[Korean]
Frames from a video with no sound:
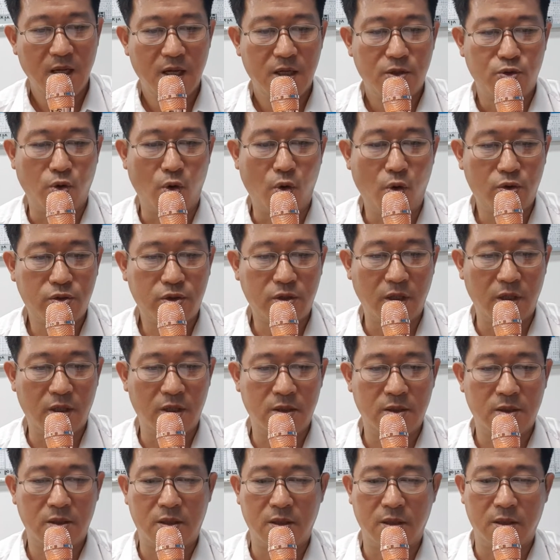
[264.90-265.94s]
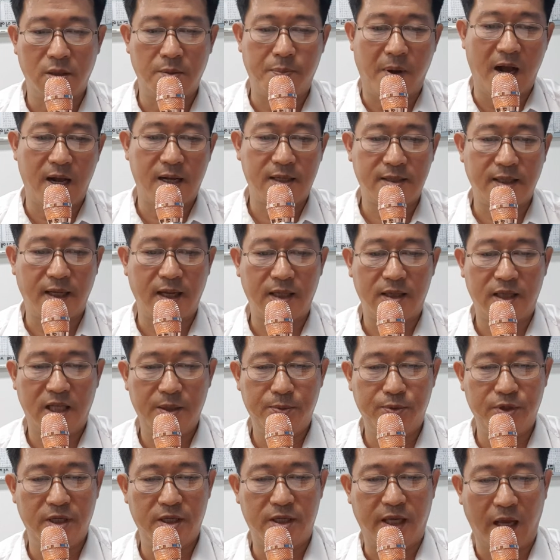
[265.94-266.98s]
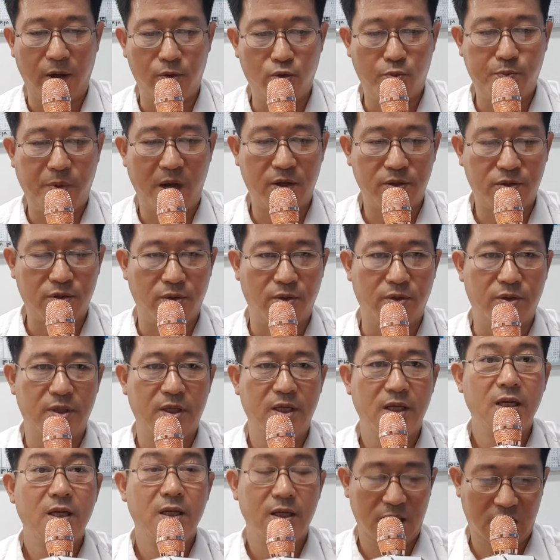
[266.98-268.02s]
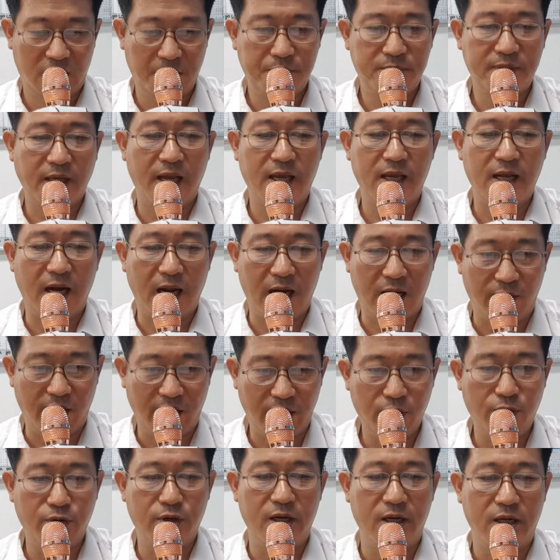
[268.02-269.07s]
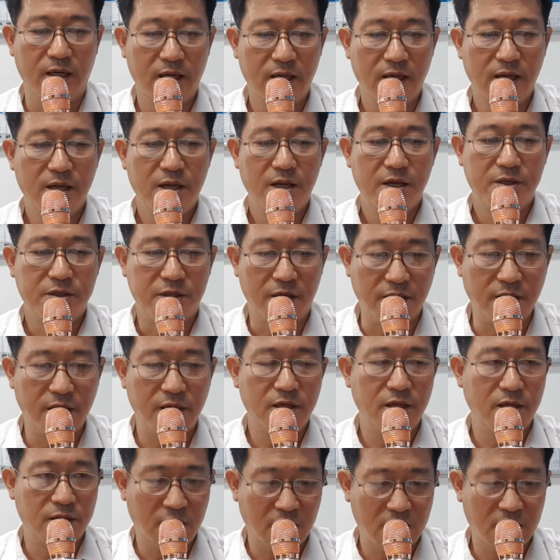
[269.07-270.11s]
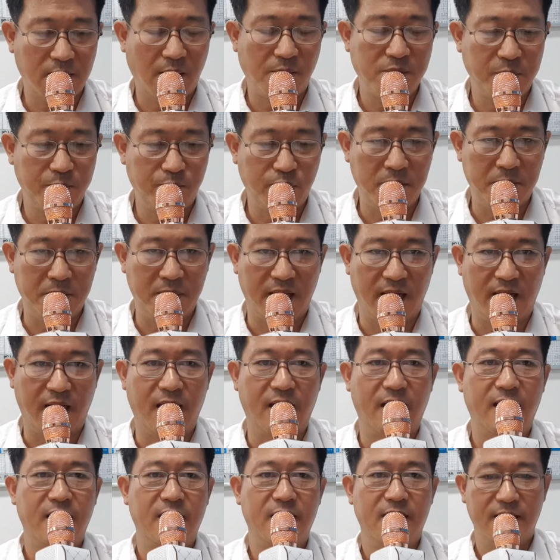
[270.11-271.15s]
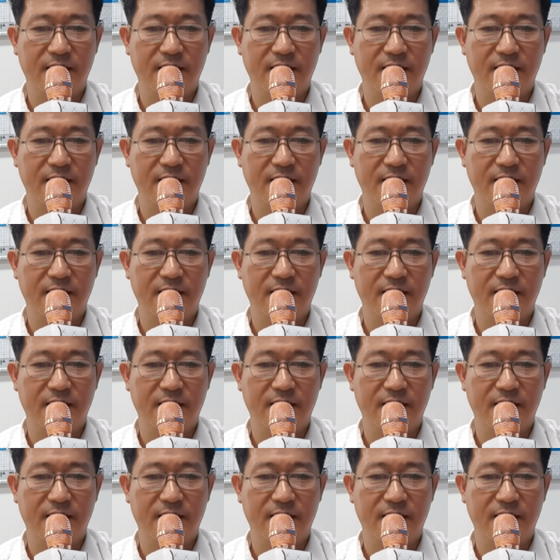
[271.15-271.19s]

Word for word: 조국성 그 박사TV 개국 방송은 14일날 화요일 저녁 6시 30분입니다.